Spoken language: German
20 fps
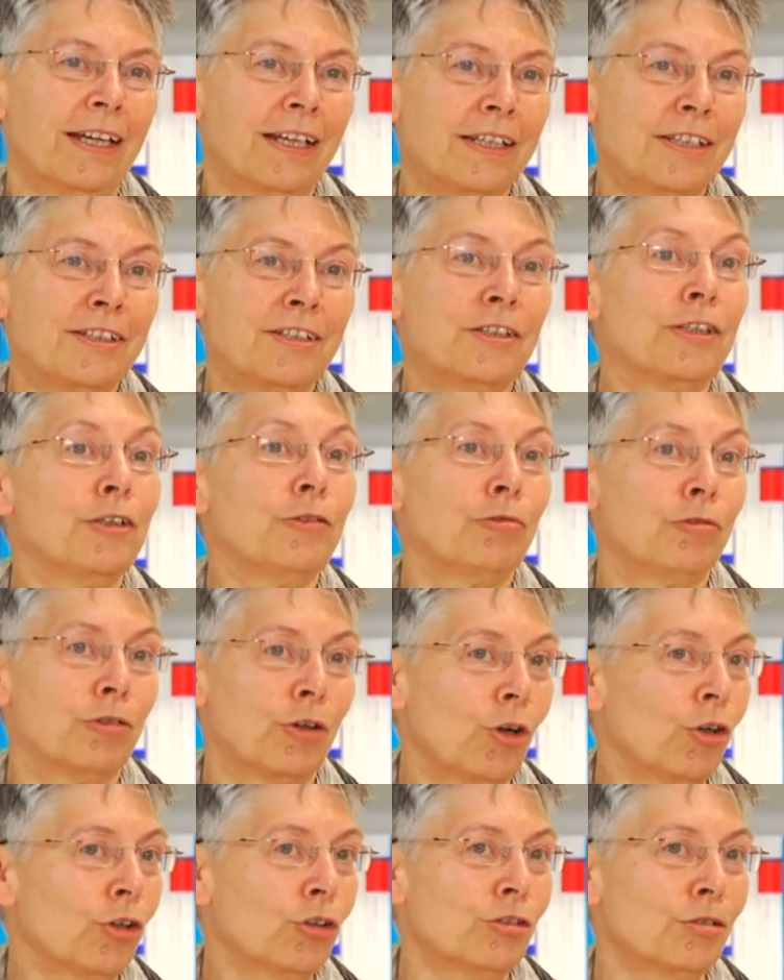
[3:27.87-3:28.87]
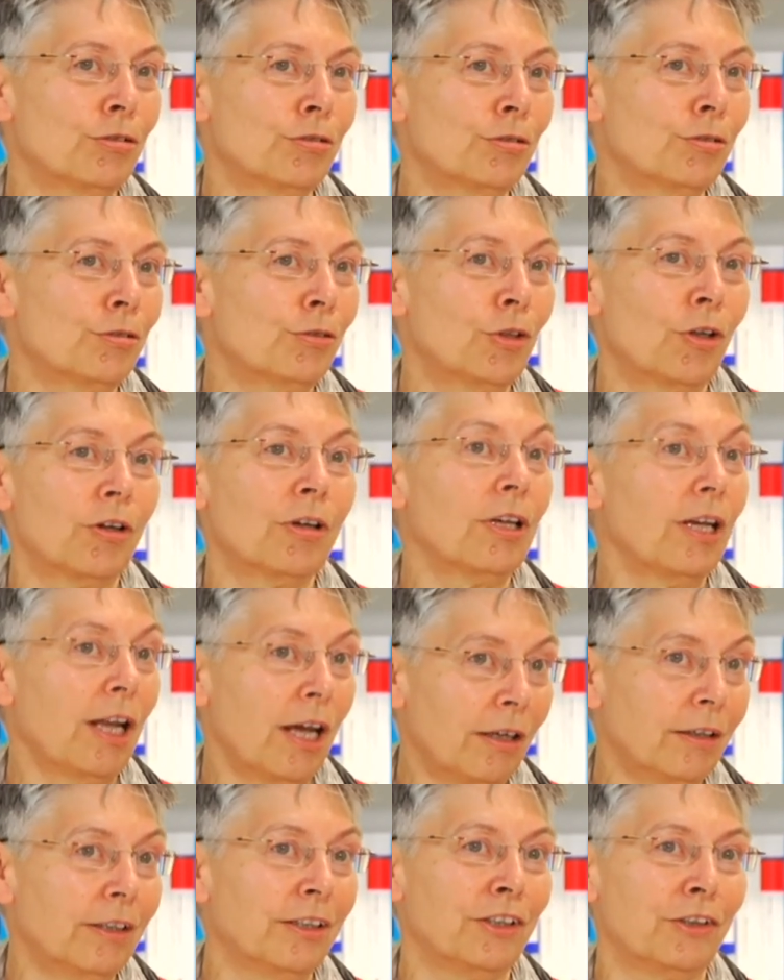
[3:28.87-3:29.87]
ist die Forschung noch
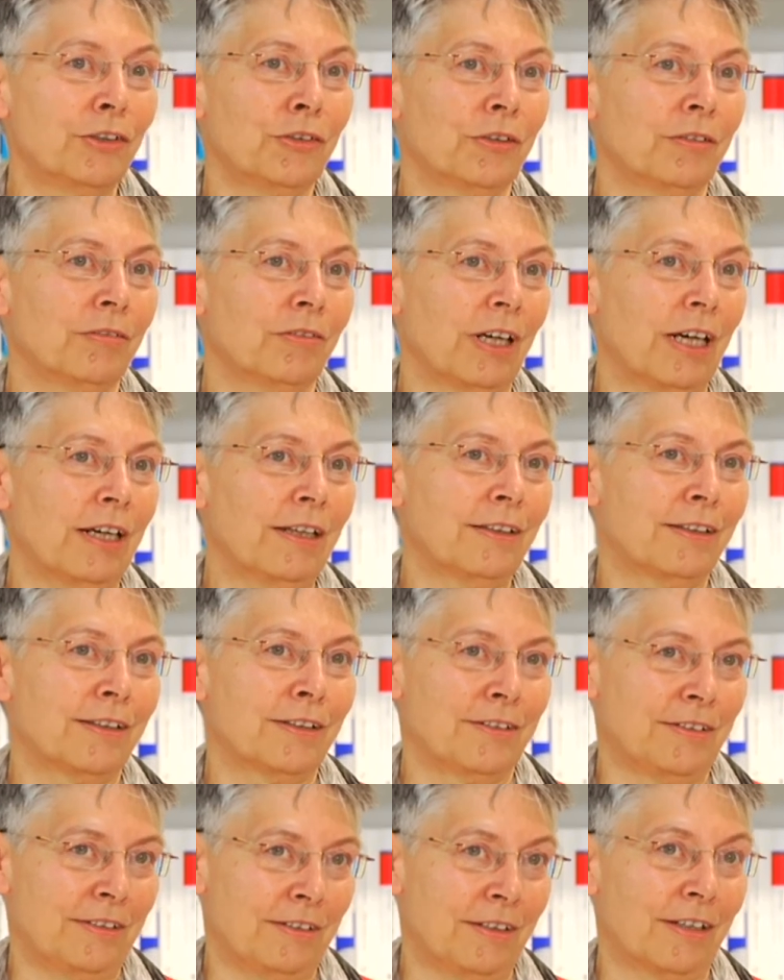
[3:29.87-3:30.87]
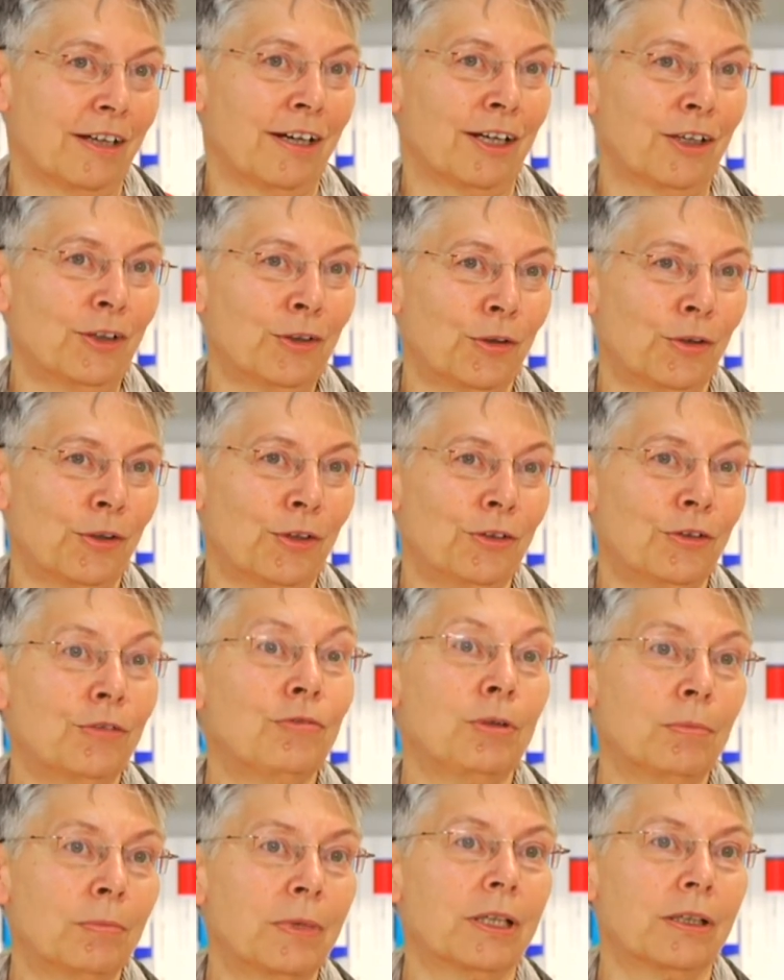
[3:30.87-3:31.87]
lange nicht so weit, dass sie sagen
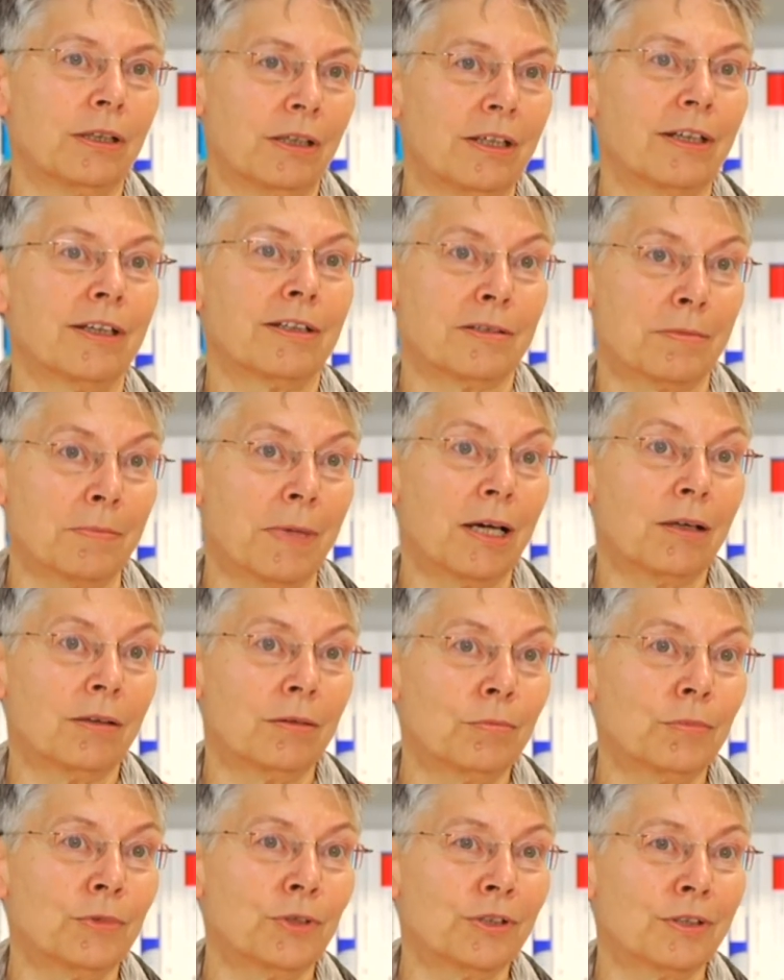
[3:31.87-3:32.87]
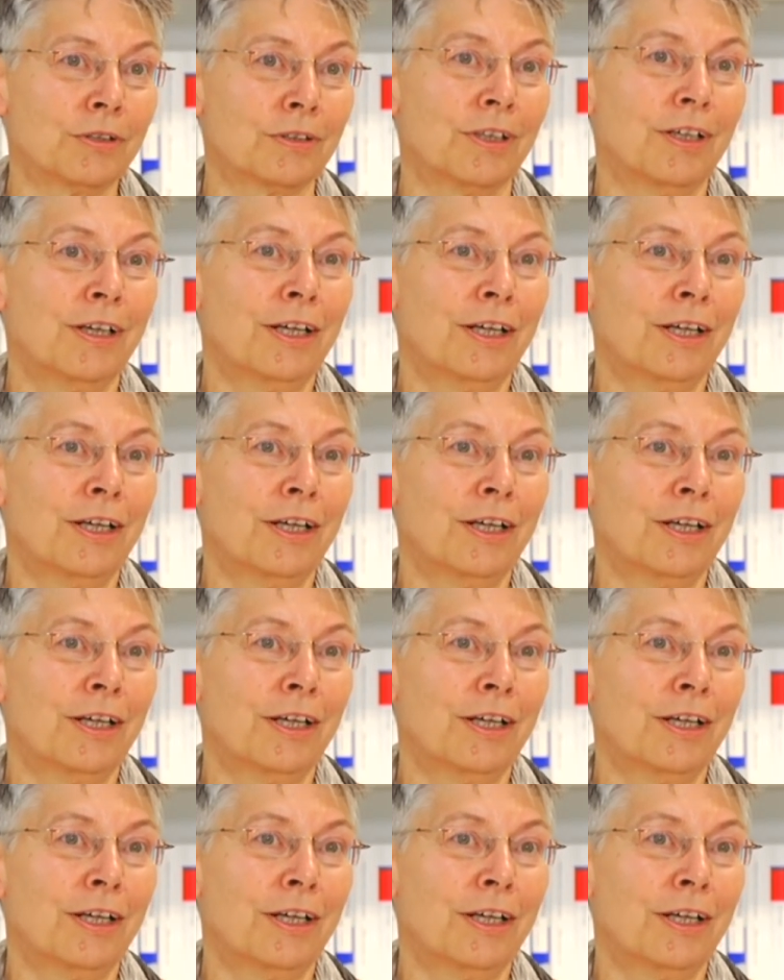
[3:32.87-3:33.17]
könnte, wie man denn das machen muss,